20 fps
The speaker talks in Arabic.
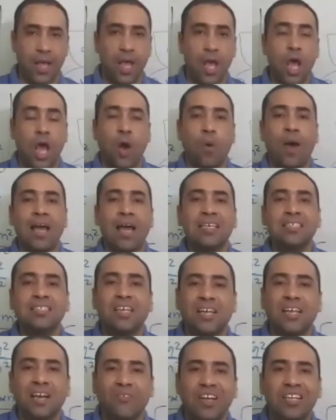هو عايز
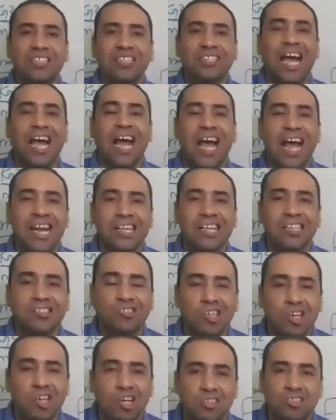يعرف انت هل
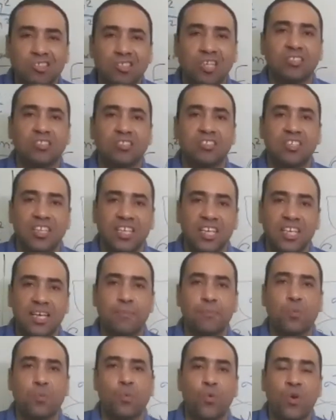تقدر
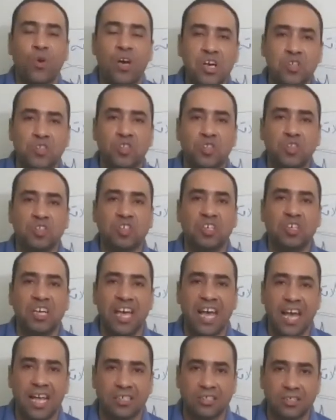تجيب وحده
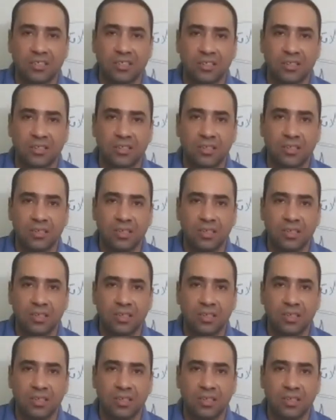قياس